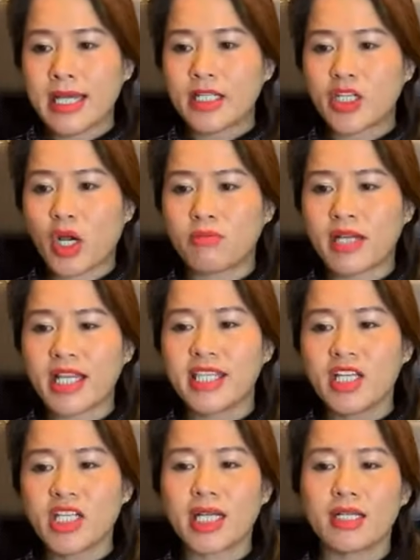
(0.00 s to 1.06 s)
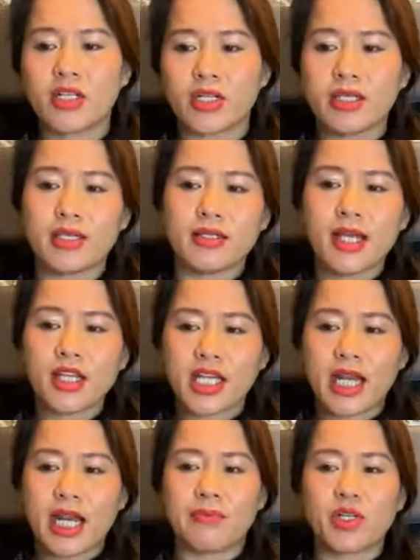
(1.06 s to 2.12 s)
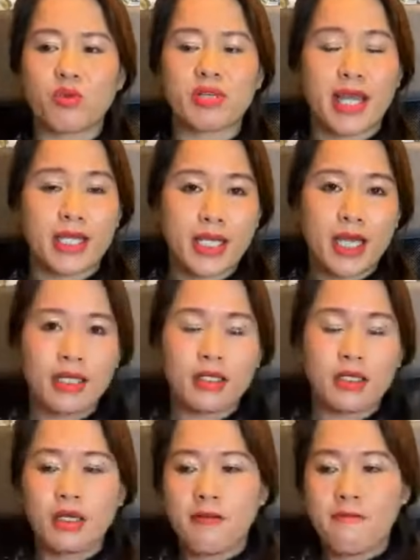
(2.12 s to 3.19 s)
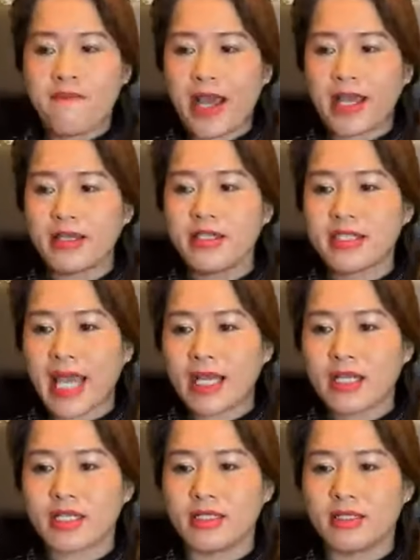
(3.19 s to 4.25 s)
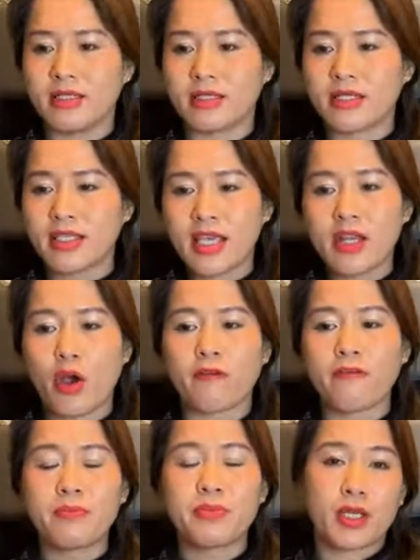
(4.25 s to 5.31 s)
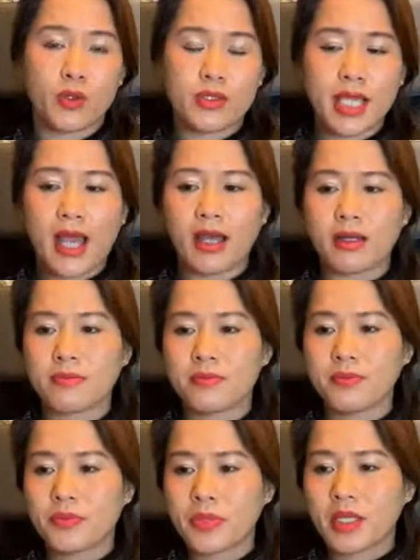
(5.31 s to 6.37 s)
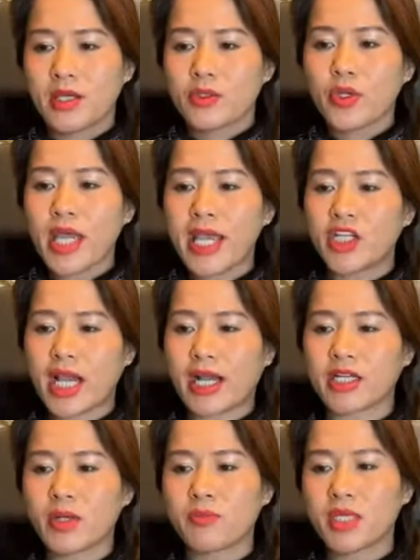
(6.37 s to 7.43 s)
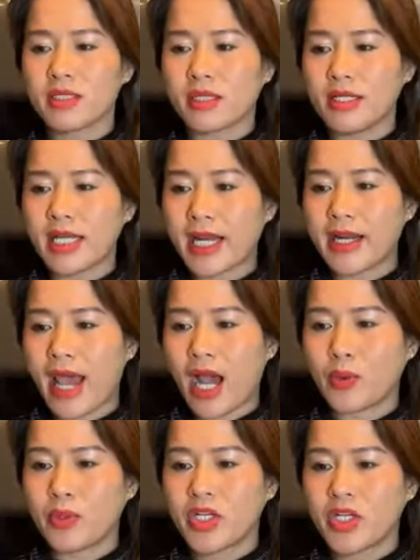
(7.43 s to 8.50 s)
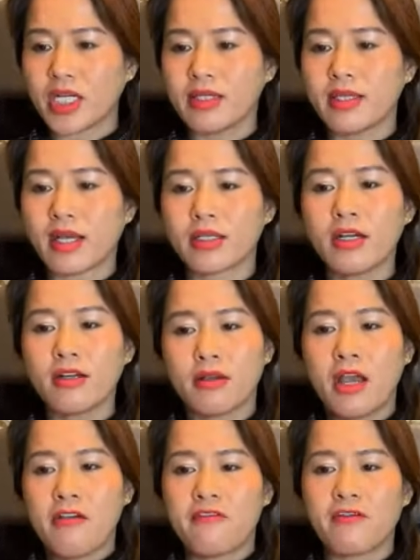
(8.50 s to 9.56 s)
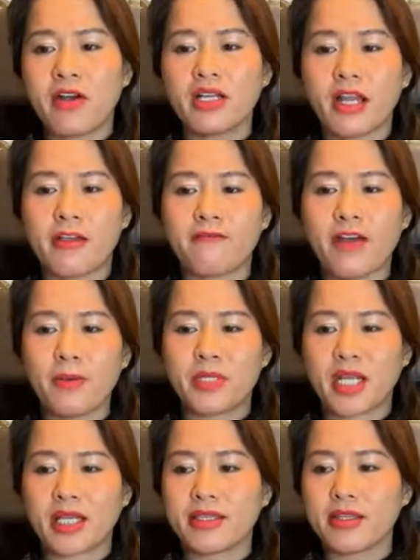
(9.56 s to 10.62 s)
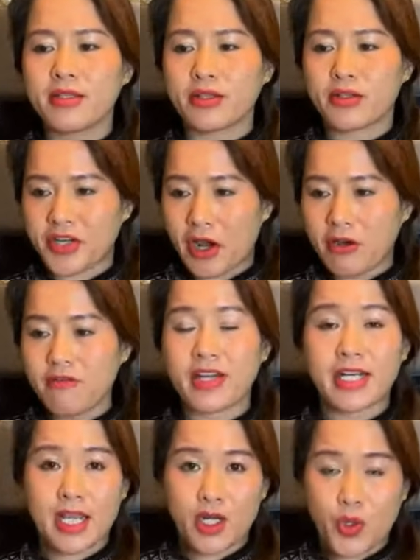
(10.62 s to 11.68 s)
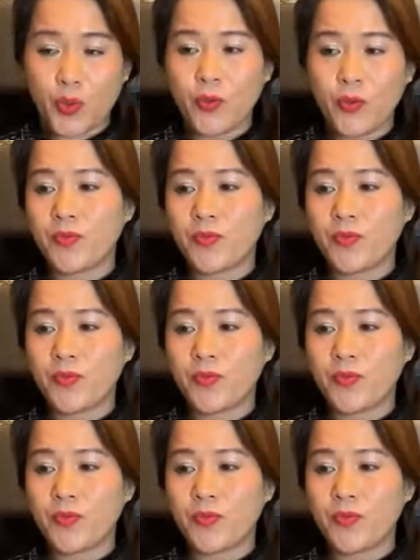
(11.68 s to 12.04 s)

trong các chính sách sửa chữa các sai lầm trong cải cách phải tăng cường cái chế độ pháp trị của ta tôi e rằng trong tư tưởng lãnh đạo sự nhận thức về vấn đề pháp trị chưa được rõ và đầy đủ